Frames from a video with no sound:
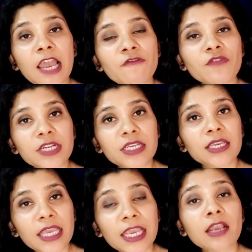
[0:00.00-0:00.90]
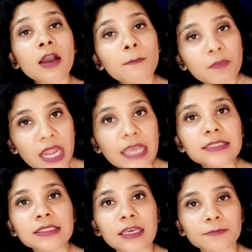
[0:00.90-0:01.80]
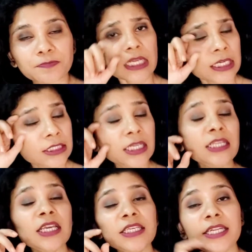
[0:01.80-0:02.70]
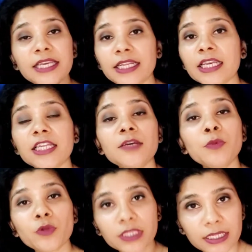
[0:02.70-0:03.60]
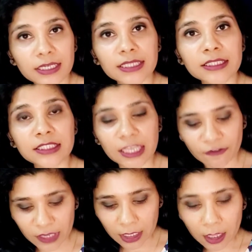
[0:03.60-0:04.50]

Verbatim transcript: एफ डी ए कंप्लायंस है इसीलिए ये लेने के लिए पूरी तरीके से सेफ है